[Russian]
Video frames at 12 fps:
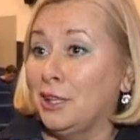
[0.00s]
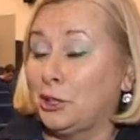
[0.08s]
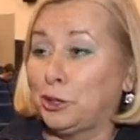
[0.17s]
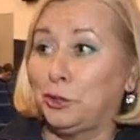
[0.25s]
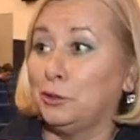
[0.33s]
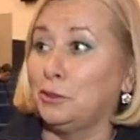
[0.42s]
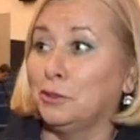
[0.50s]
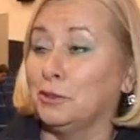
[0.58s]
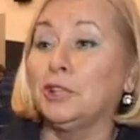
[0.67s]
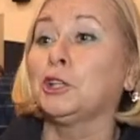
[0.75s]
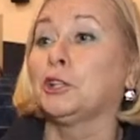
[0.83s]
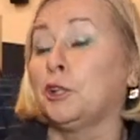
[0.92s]
что
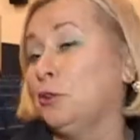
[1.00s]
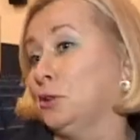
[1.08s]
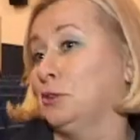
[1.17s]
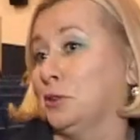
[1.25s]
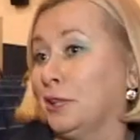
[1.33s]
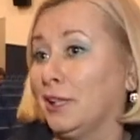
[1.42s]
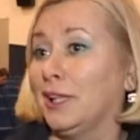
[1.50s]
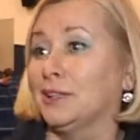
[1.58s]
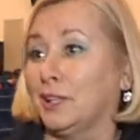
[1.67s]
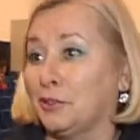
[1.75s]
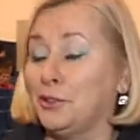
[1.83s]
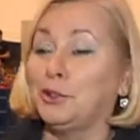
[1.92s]
даже слезы вот на
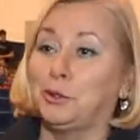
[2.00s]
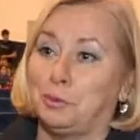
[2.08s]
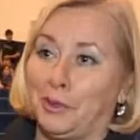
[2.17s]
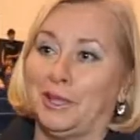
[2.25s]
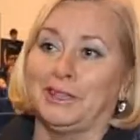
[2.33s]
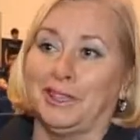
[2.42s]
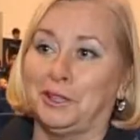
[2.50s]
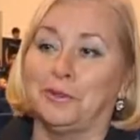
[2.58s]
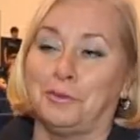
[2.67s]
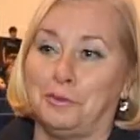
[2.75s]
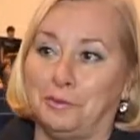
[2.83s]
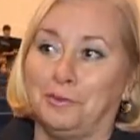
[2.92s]
глазах выступили из
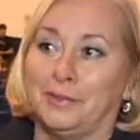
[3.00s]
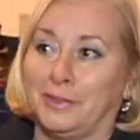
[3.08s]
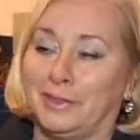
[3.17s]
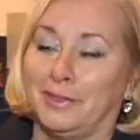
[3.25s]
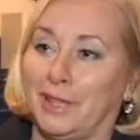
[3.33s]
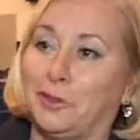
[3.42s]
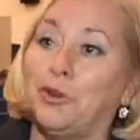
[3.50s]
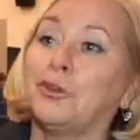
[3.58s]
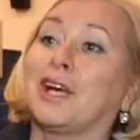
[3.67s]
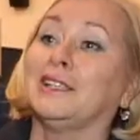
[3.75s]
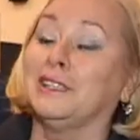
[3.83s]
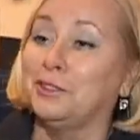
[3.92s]
этого такого
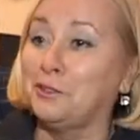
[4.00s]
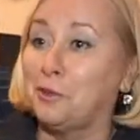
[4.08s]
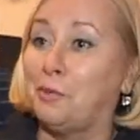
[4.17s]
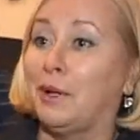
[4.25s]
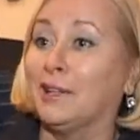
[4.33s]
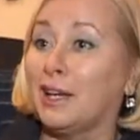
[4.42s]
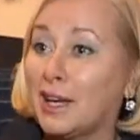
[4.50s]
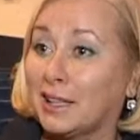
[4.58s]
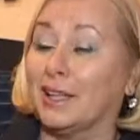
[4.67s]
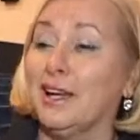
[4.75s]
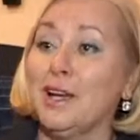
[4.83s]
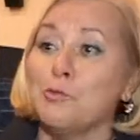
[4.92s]
красивого
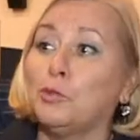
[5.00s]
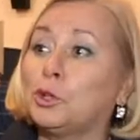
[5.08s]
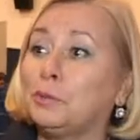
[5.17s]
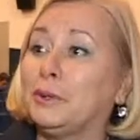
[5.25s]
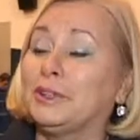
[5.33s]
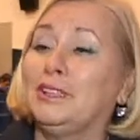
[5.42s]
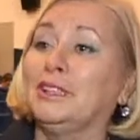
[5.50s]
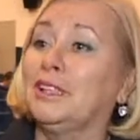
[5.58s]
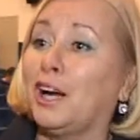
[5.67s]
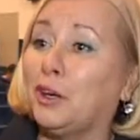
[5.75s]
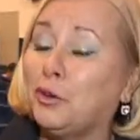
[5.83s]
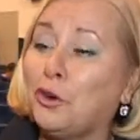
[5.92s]
подарка, может быть,
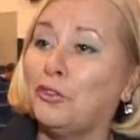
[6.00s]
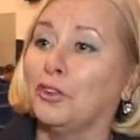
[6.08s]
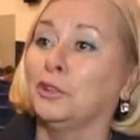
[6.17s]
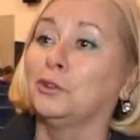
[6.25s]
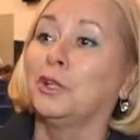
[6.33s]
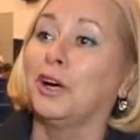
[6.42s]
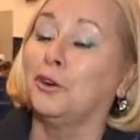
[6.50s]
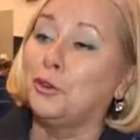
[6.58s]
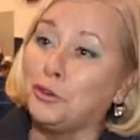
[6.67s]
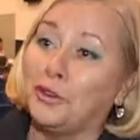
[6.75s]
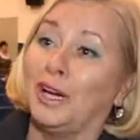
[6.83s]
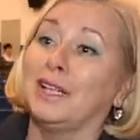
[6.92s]
недорогого, но
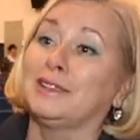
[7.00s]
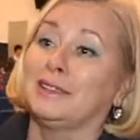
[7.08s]
дорогого от